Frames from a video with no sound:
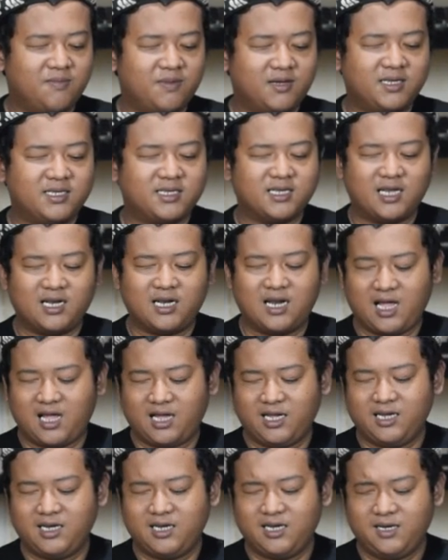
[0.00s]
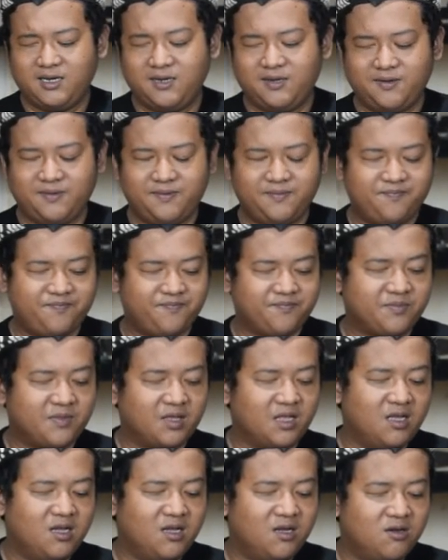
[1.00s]
pengisian angin.
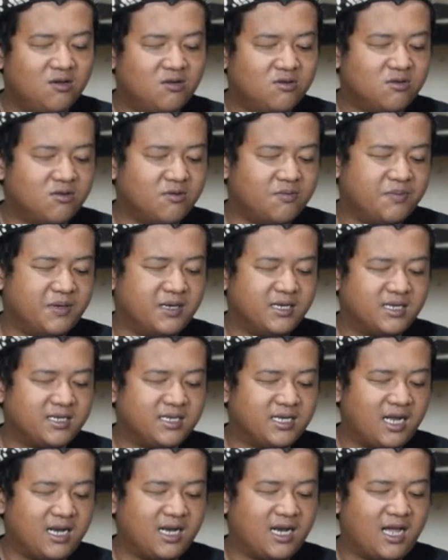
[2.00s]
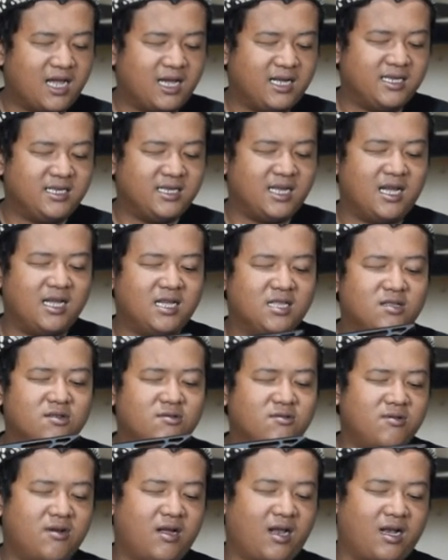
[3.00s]
Untuk pengisian anginnya
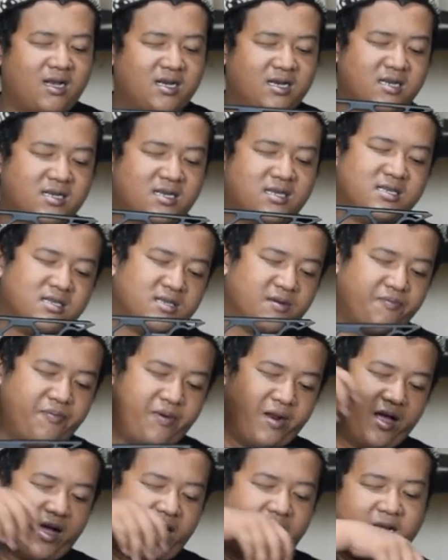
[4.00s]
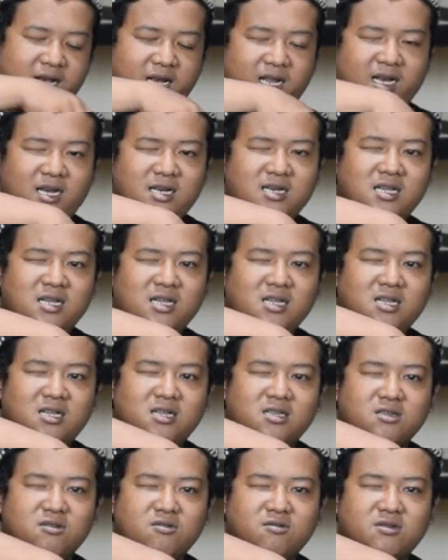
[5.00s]
itu ada di sebelah kanan,
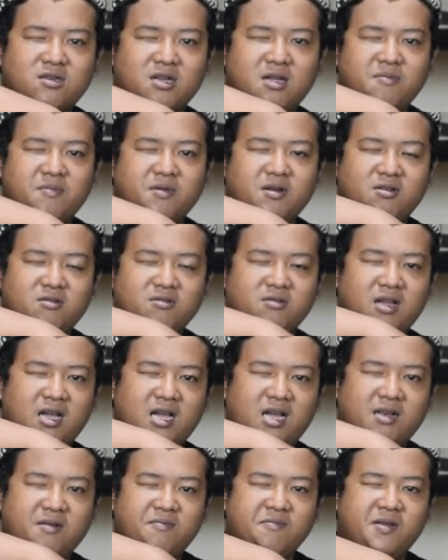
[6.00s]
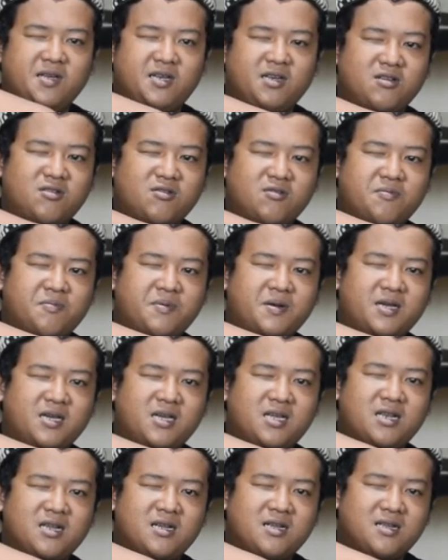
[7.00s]
sudah menggunakan mini
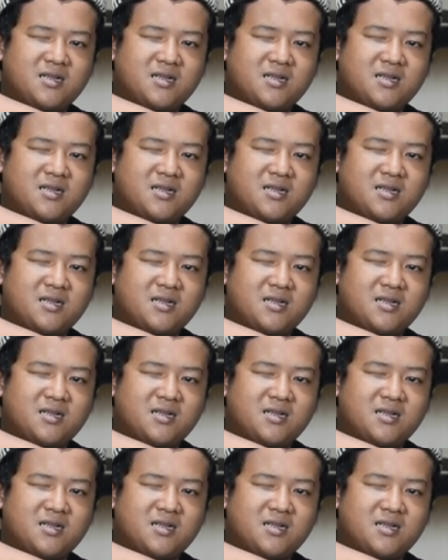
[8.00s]
coupler